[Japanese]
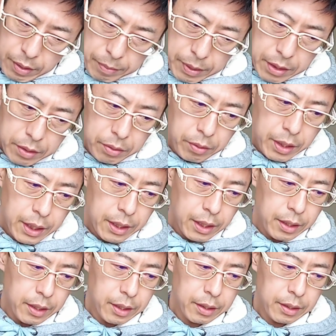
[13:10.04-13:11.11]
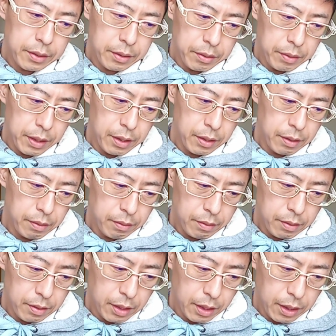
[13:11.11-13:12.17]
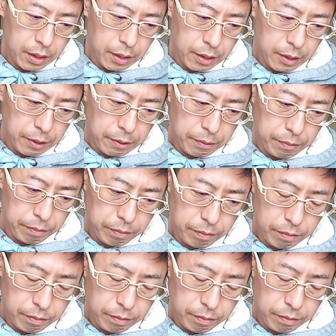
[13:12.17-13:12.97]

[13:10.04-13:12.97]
まあそのあたりなんですよねだから